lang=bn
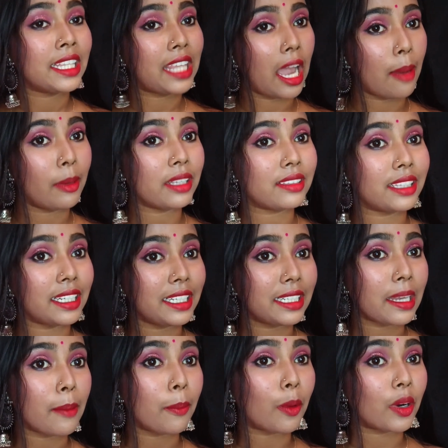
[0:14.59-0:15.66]
তো আবার
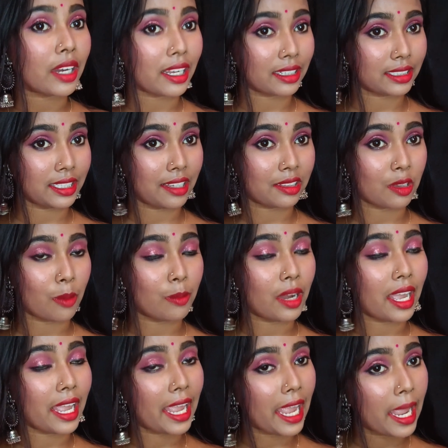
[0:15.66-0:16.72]
তিনটে প্রোডাক্ট দিয়ে তোমরা
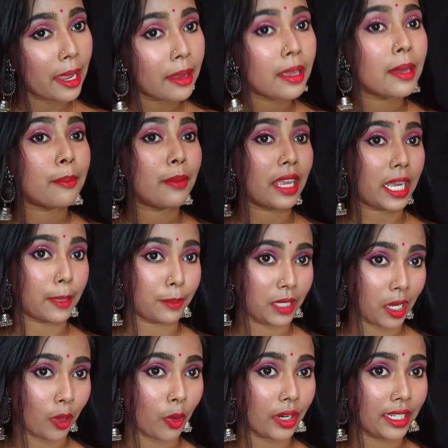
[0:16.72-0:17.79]
এই
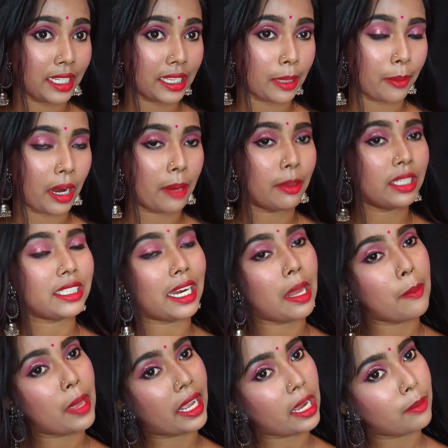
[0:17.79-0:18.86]
মেকআপটা করে নিতে পারবে যারা
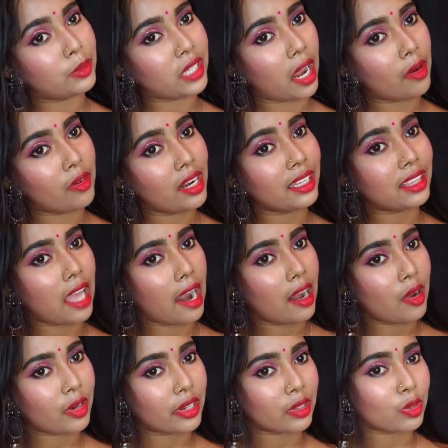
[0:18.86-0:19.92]
মেকআপ জানো না
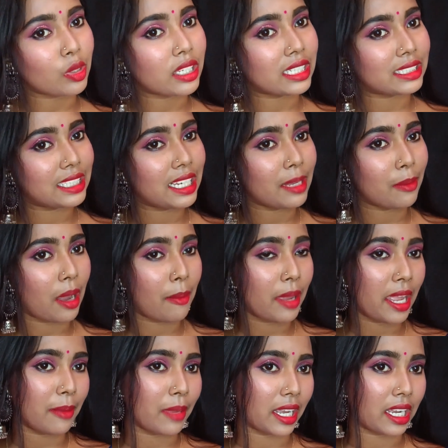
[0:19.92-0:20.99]
তারাও কিন্তু ইজিলিভাবে
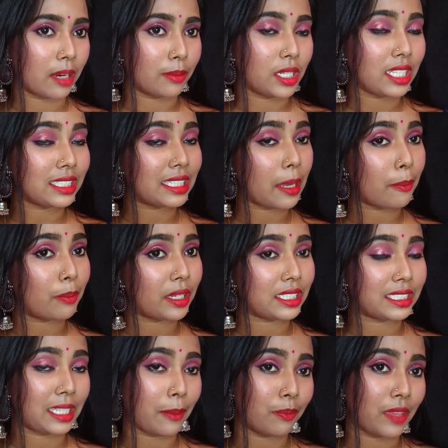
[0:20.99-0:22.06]
এই মেকআপটা স্টেপ বাই
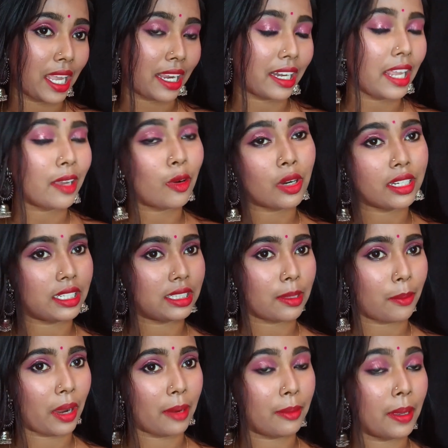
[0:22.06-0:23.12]
স্টেপ দেখলেই করে নিতে
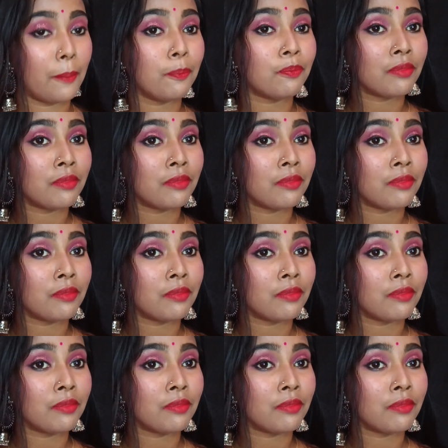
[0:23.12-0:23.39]
পারবে